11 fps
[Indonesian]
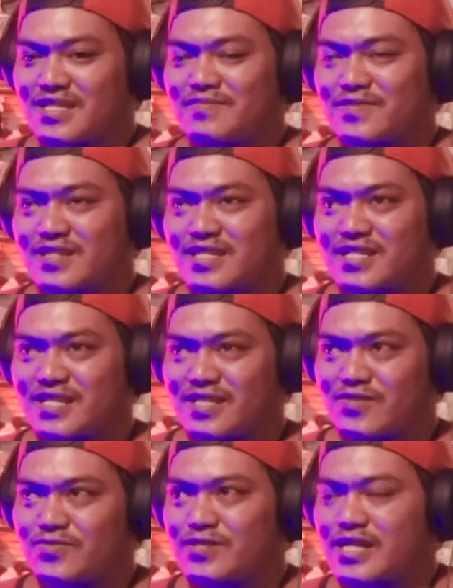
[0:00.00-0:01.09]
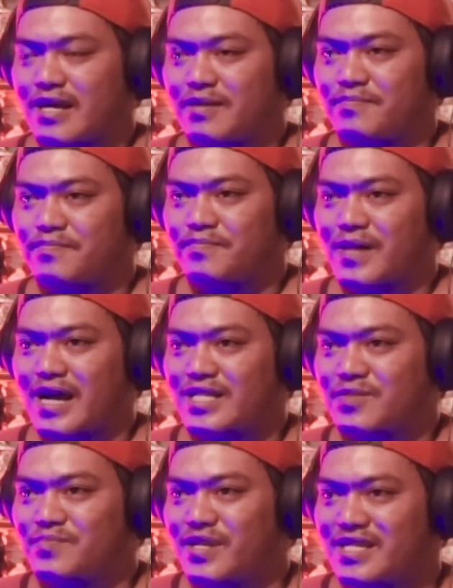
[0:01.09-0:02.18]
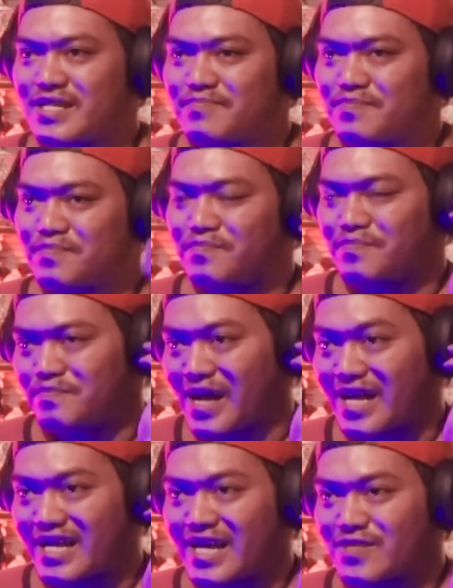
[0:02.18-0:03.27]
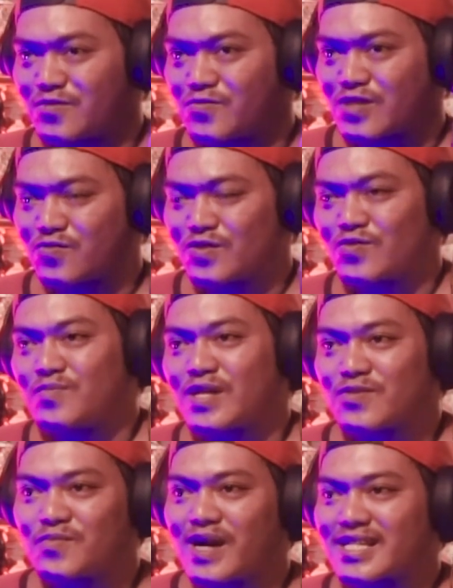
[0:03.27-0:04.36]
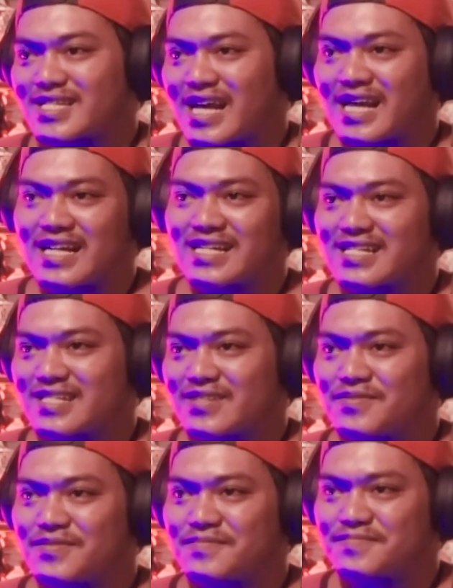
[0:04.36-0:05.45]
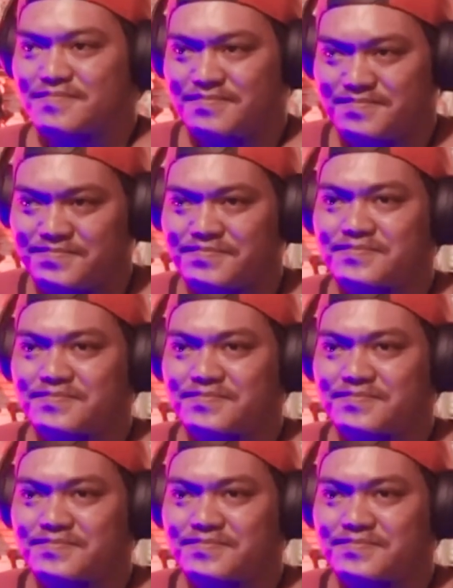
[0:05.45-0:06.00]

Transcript: Ya mungkin di situ yang Pak SBY pakai itu waktu itu batu bacan gitu. Oke. Okay.